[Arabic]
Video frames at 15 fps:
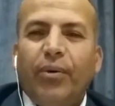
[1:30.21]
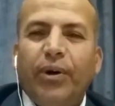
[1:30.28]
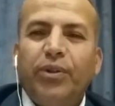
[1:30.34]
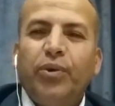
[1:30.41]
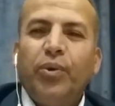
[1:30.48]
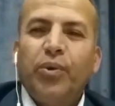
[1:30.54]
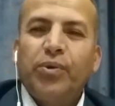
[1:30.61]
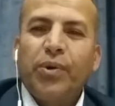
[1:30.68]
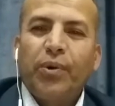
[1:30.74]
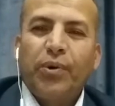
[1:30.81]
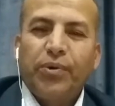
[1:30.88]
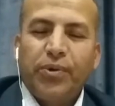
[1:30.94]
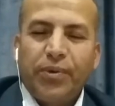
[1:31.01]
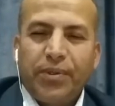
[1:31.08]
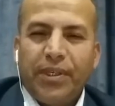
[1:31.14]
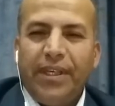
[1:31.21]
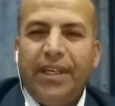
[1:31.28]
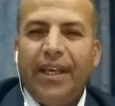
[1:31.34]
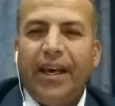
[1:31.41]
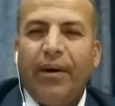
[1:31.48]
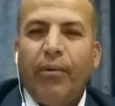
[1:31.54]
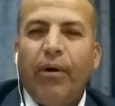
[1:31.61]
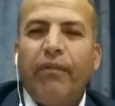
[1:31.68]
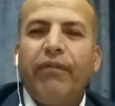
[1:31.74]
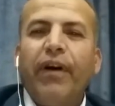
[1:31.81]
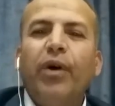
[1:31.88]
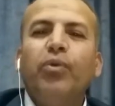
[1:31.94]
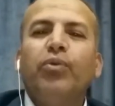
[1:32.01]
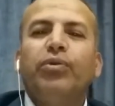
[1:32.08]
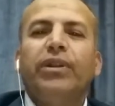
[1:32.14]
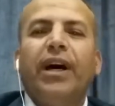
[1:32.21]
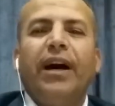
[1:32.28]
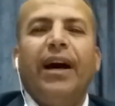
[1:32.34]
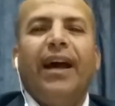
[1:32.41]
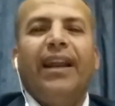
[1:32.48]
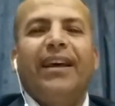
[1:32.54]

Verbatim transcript: والدروس الخصوصية وفوضى